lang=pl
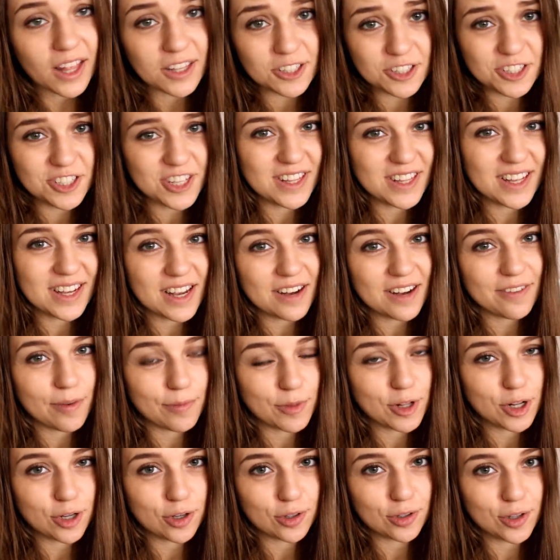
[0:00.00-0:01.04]
dzisiaj nagrywam
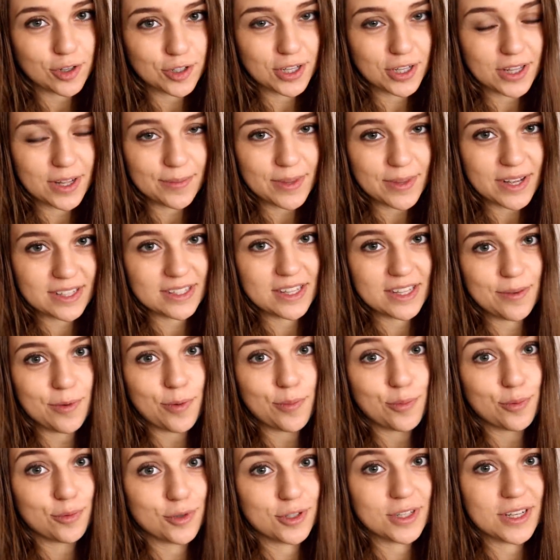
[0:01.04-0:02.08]
tylko do 17:00 bo
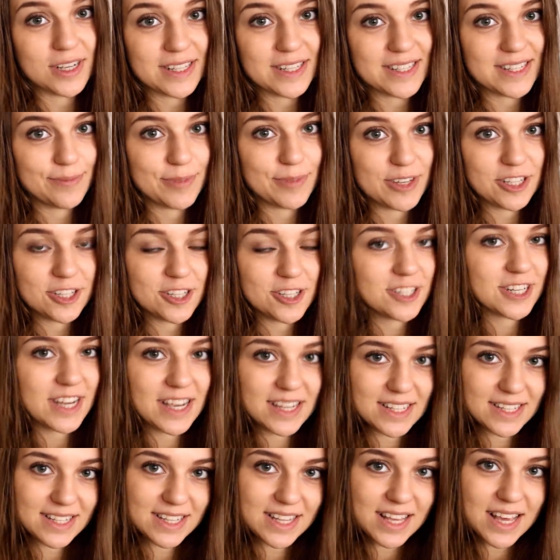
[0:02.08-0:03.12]
później chcę mieć
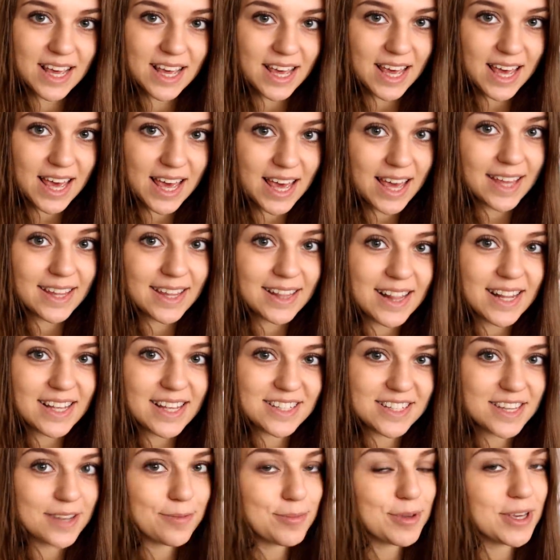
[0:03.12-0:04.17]
czas dla
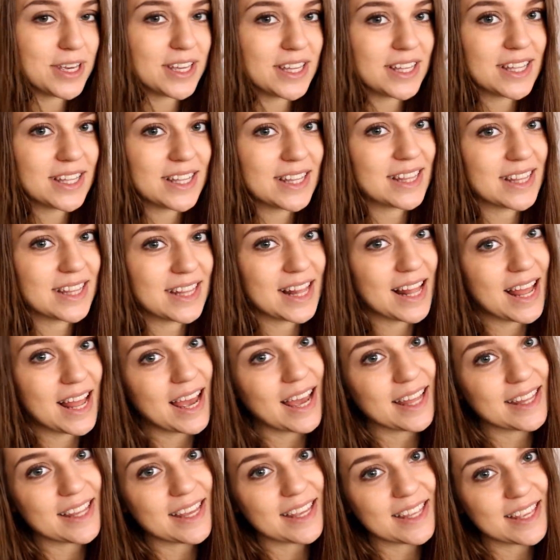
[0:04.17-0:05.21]
siebie,
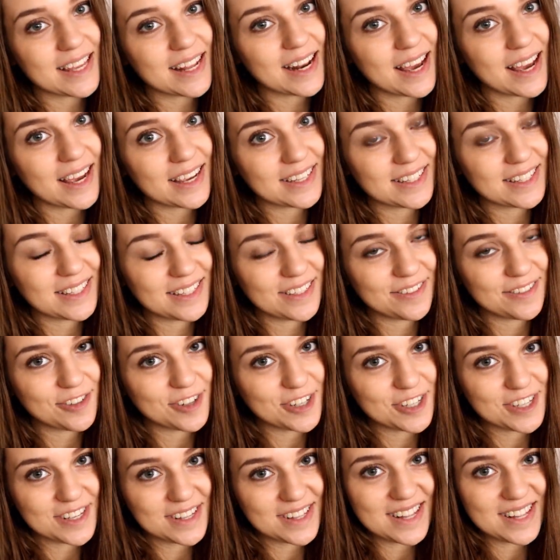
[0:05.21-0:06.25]
dla Daniela i
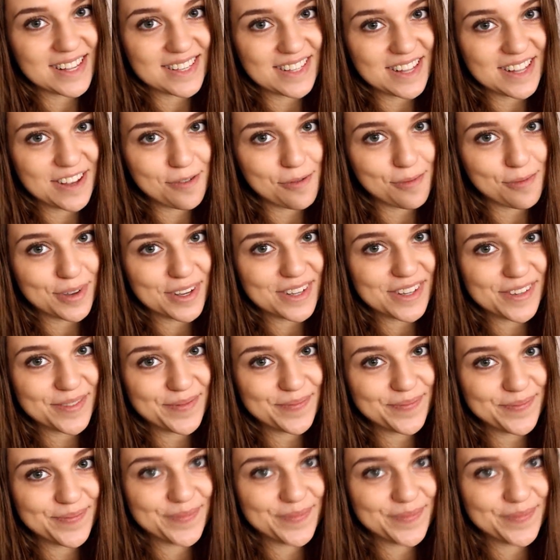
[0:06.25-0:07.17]
właśnie dla znajomych.